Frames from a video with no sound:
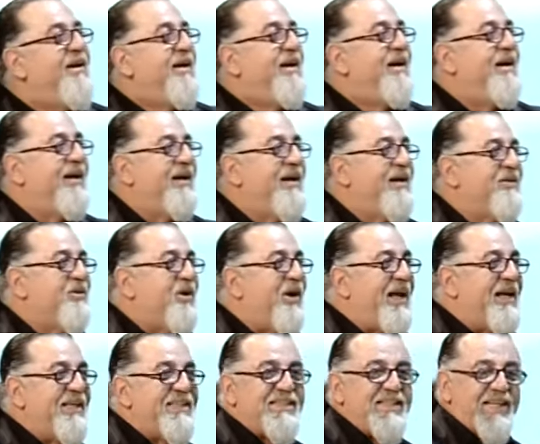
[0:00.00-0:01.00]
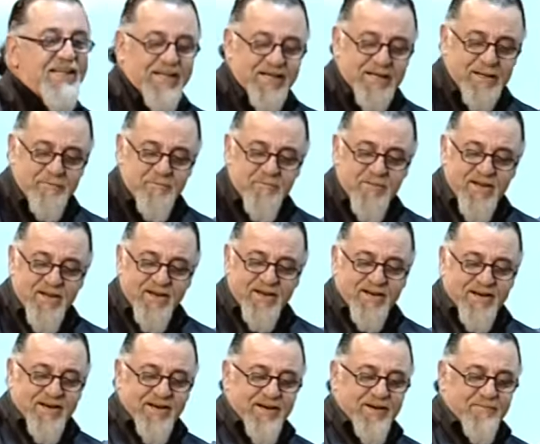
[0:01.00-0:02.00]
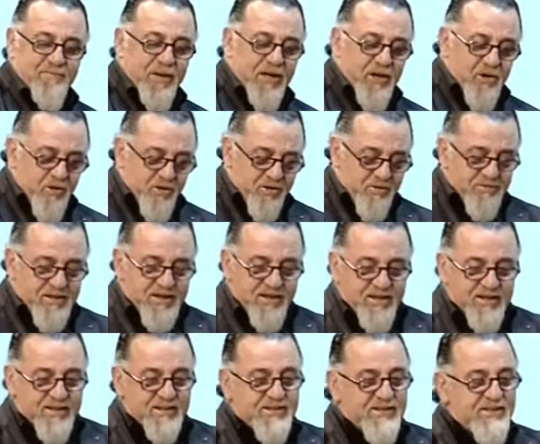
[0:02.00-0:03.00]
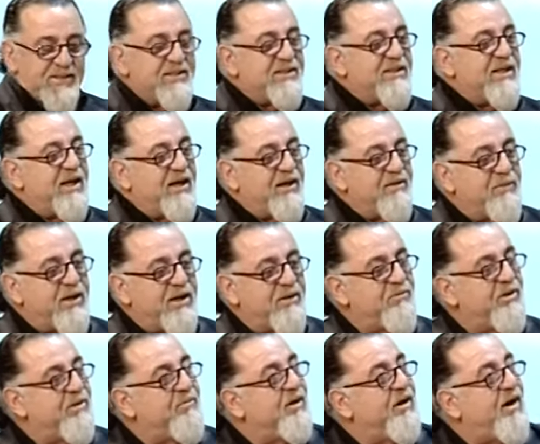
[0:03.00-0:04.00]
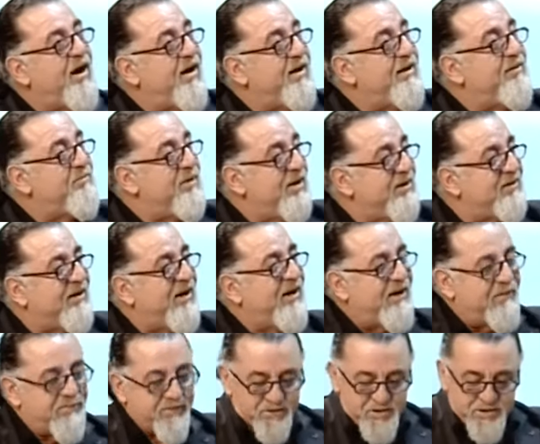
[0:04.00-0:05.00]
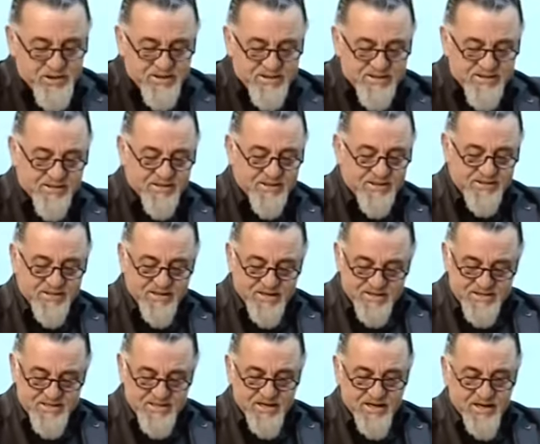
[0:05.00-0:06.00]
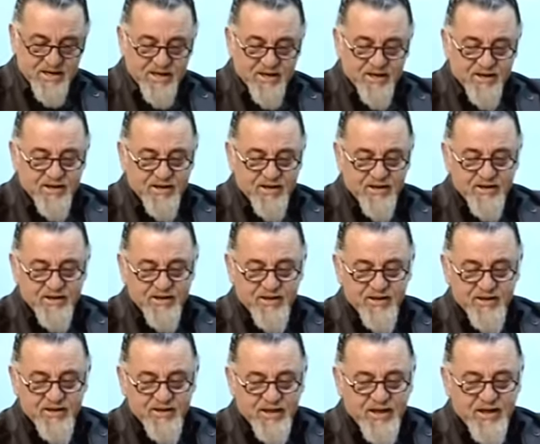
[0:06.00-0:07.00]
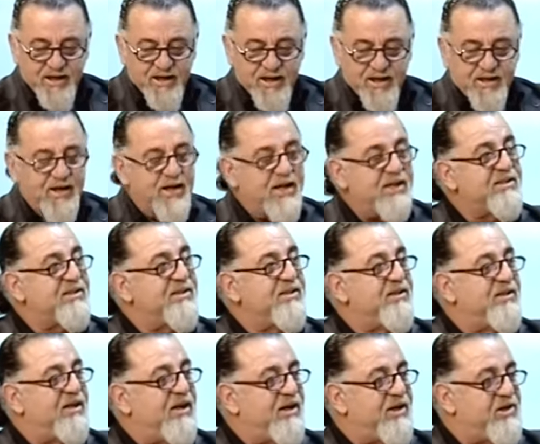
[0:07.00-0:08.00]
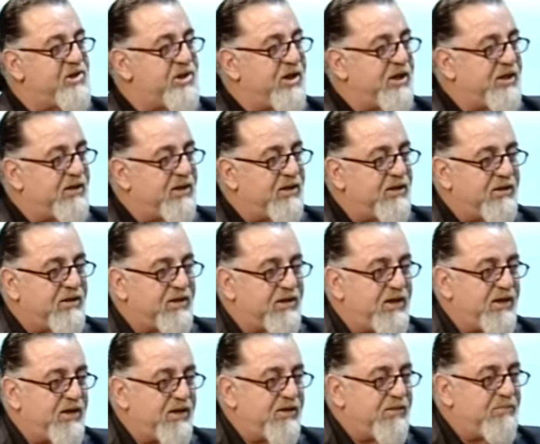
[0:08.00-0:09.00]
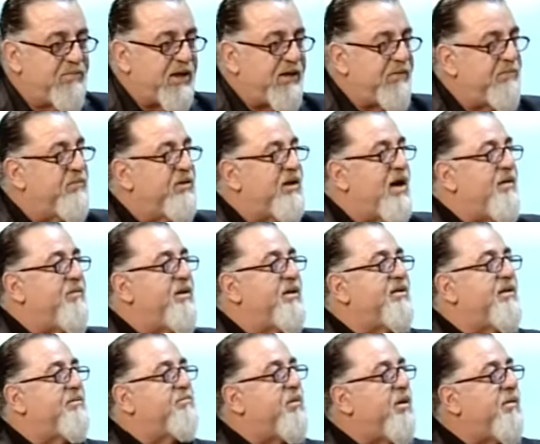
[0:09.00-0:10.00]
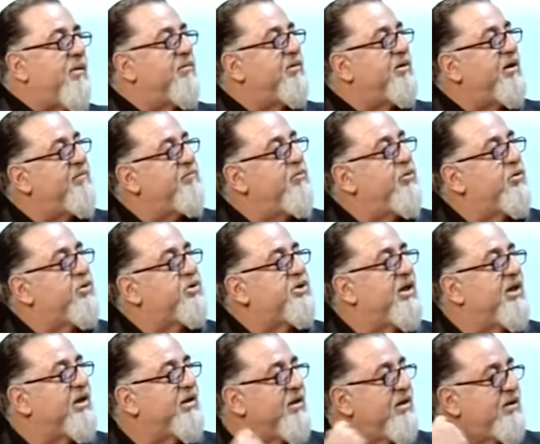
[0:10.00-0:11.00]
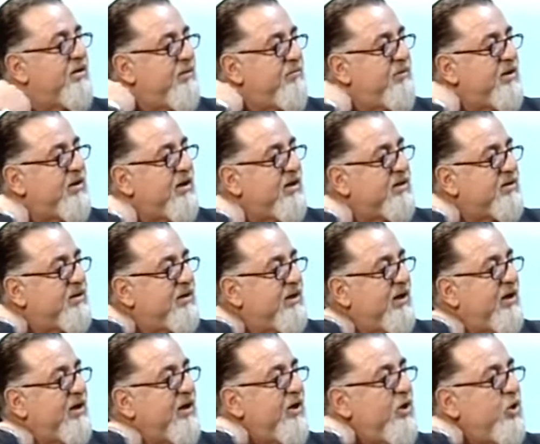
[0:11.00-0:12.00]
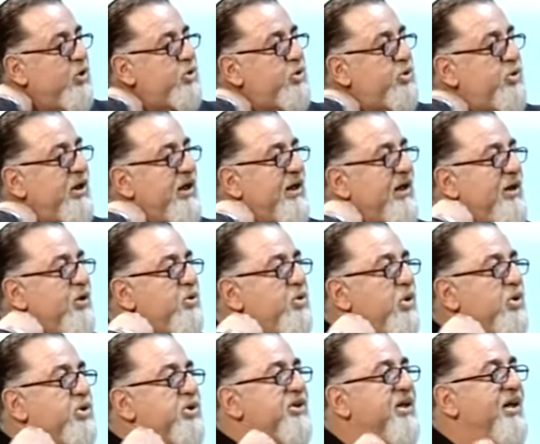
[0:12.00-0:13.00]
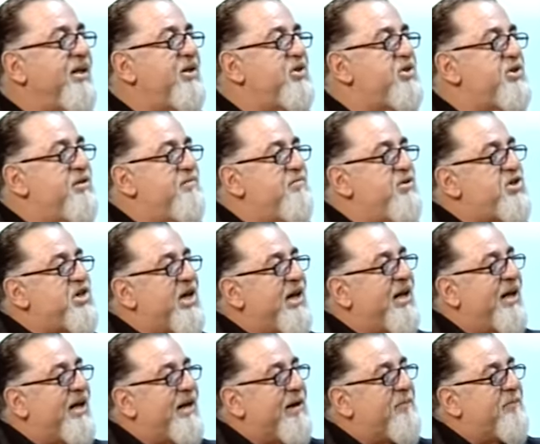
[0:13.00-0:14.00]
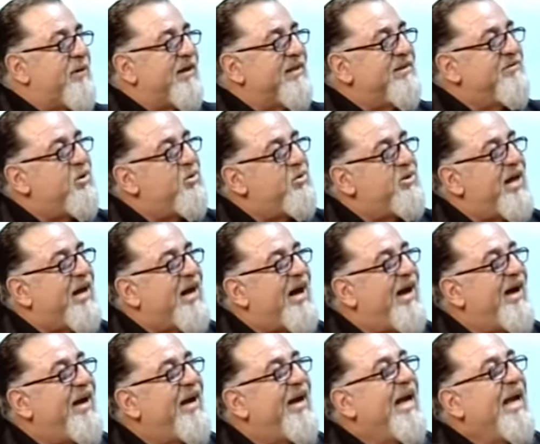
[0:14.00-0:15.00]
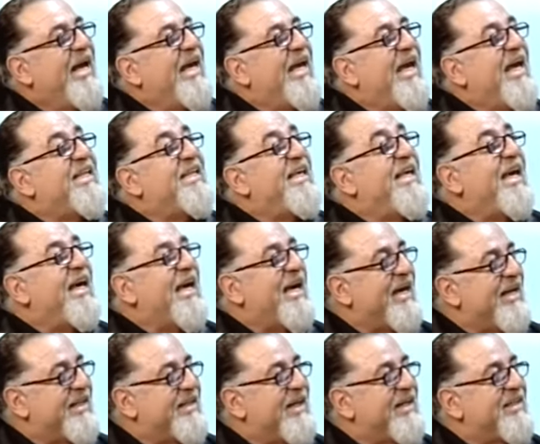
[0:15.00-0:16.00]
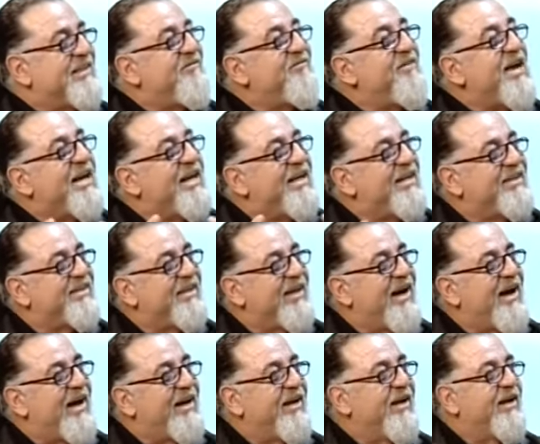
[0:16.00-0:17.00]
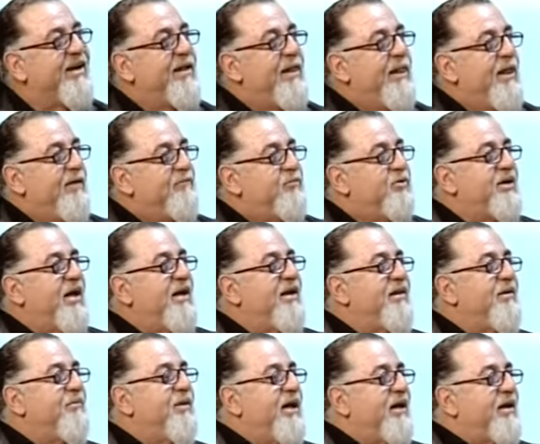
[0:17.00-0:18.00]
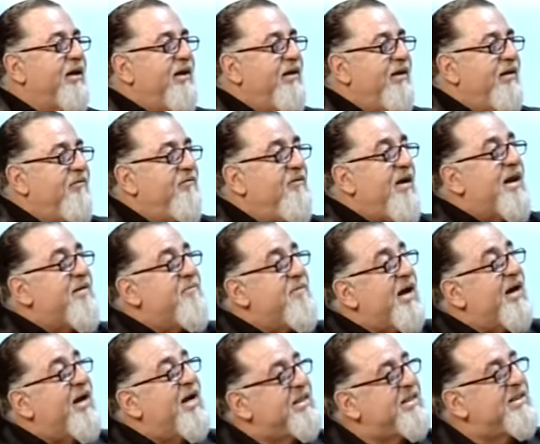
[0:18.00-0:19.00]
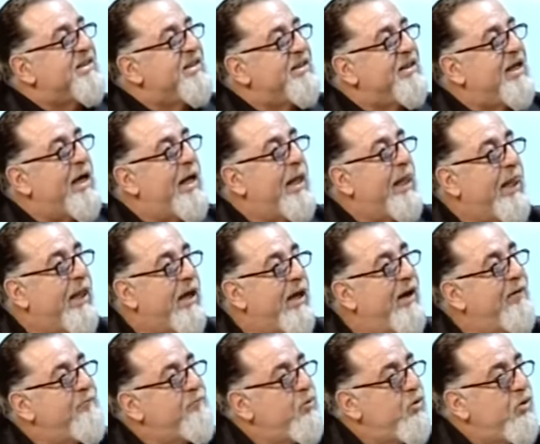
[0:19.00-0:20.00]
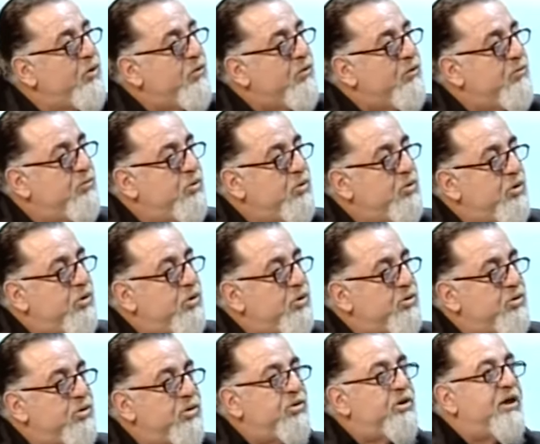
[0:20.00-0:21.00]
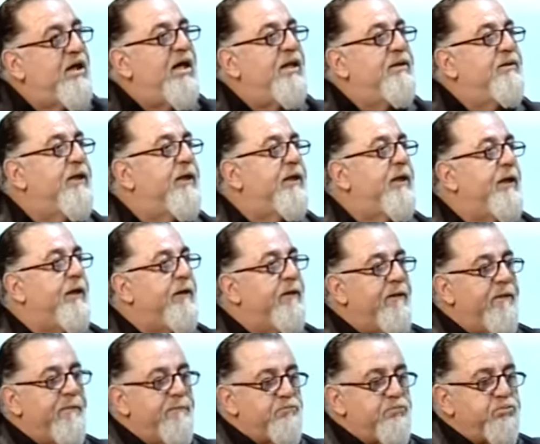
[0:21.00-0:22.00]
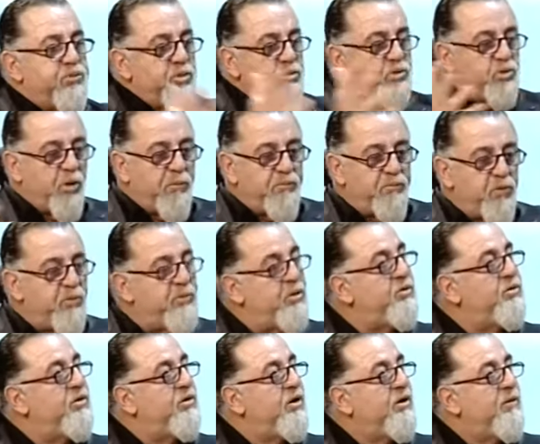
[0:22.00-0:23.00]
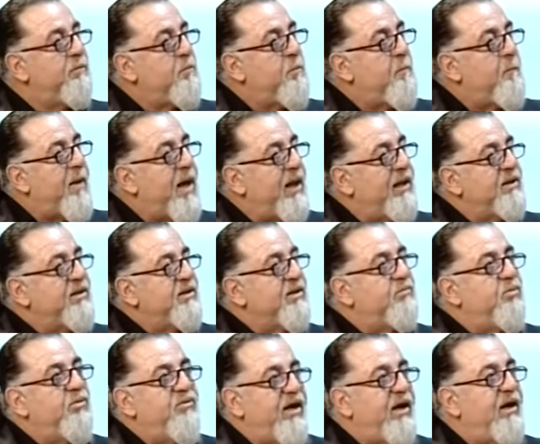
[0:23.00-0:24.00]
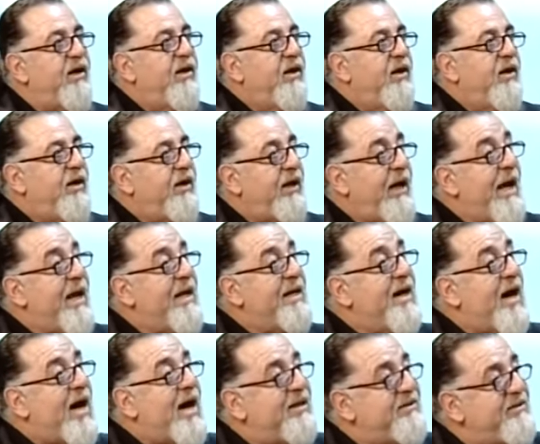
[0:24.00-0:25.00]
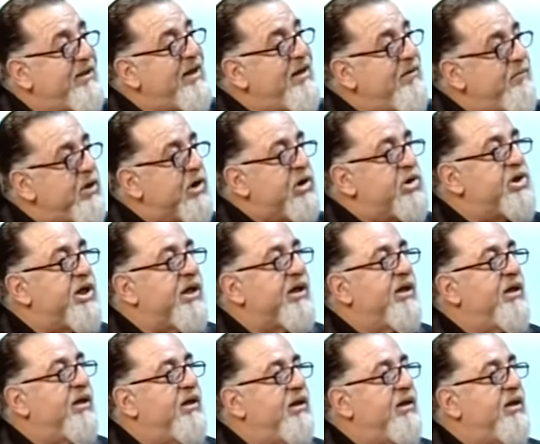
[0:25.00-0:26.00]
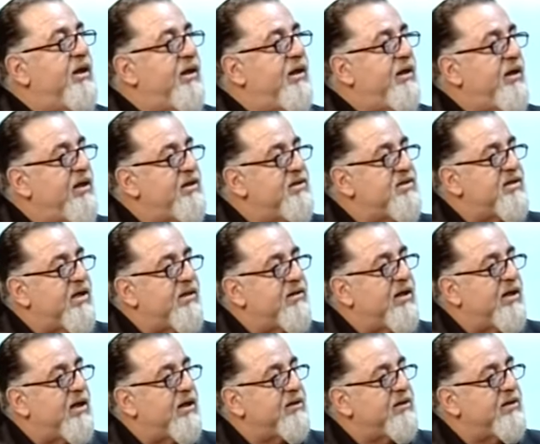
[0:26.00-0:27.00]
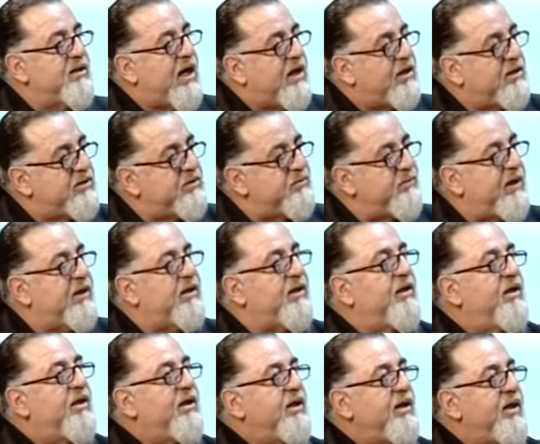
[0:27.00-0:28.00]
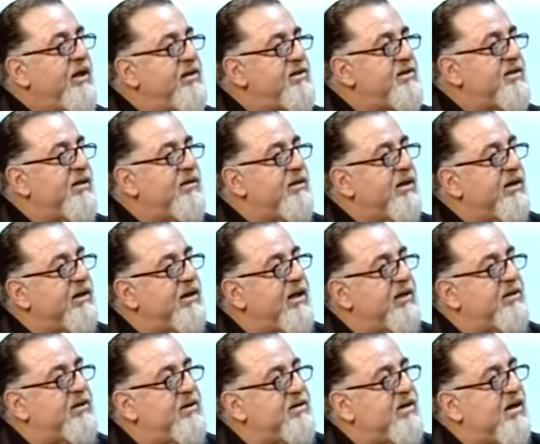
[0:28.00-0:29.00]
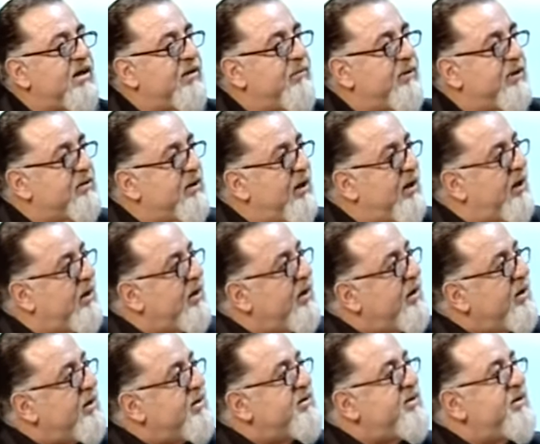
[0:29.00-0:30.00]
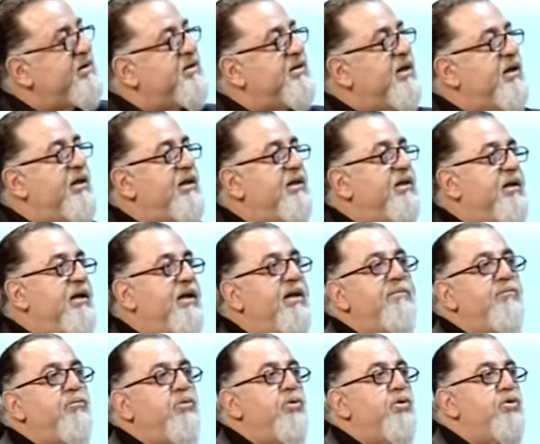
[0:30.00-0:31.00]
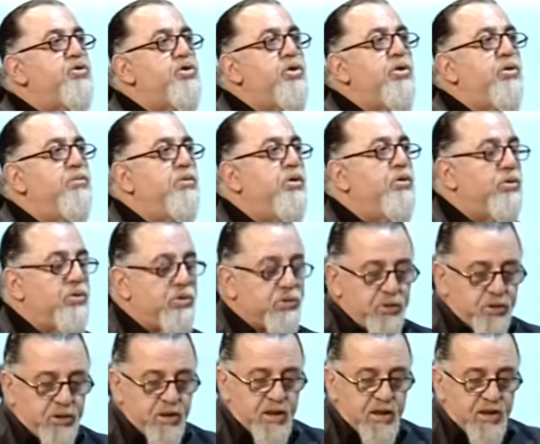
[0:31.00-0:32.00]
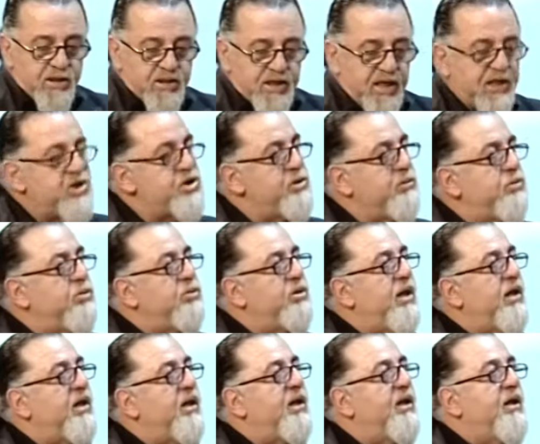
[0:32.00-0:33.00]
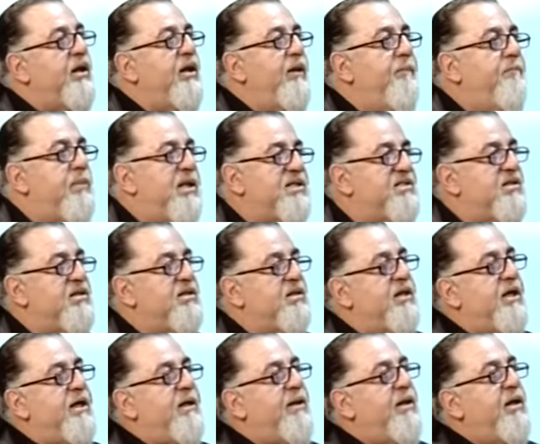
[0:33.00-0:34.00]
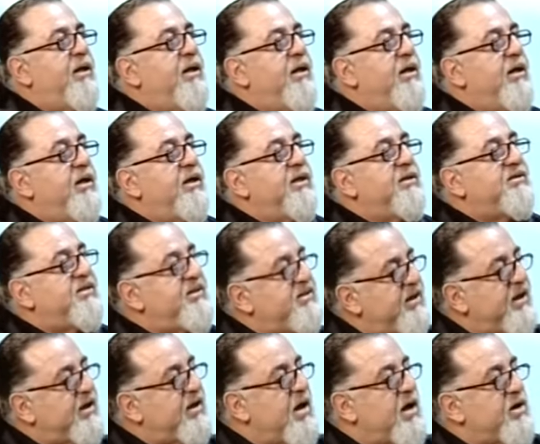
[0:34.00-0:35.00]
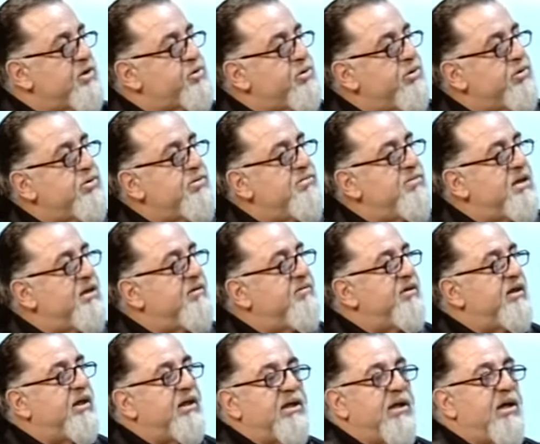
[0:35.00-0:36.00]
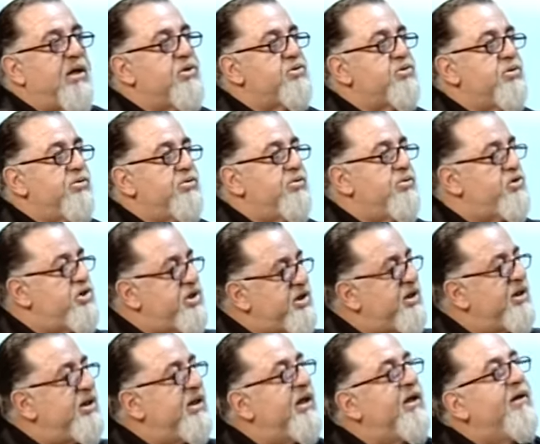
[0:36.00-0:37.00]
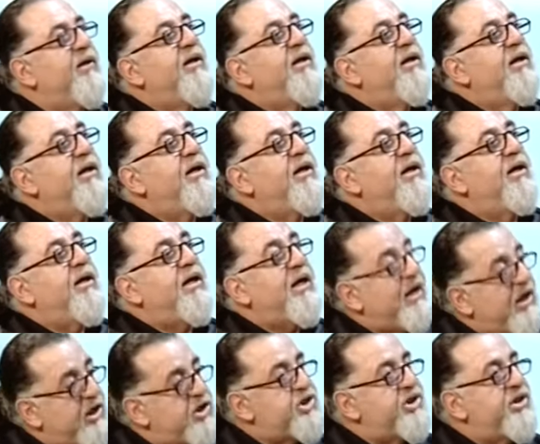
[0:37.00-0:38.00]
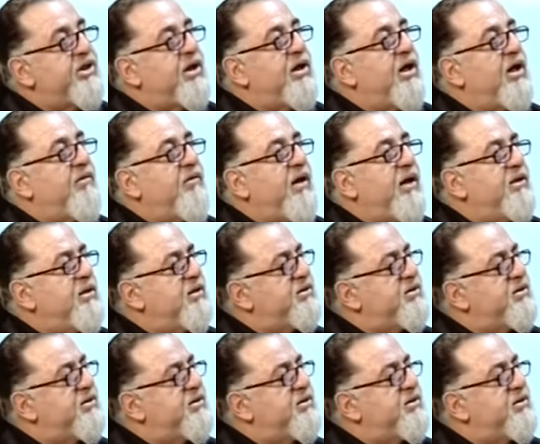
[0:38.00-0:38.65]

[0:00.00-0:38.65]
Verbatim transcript: E, dolayısıyla e, biliyorum ki siz de benim gibi aynı mental yapı içerisindesiniz. E, iyilik aslında her şeydir ki benim rahmetli babamın en büyük özelliklerinden bir tanesi de sürekli dostları için bir şeyler yapardı ve onlara hediye ederdi, verirdi yani. Bu da ne demek? Vermek aslında en büyük mutluluktur. Kaldı ki bu toplumun malıdır bu ve en adil bir şekilde de insanlara dağıtmak, insanlara katkı sağlamak da sizlerin en büyük sorumluluğudur. Gerçi bunlarla ilgili basında e, size karşı olsun, vakıflara karşı olsun ciddi de e, eleştiriler vardır.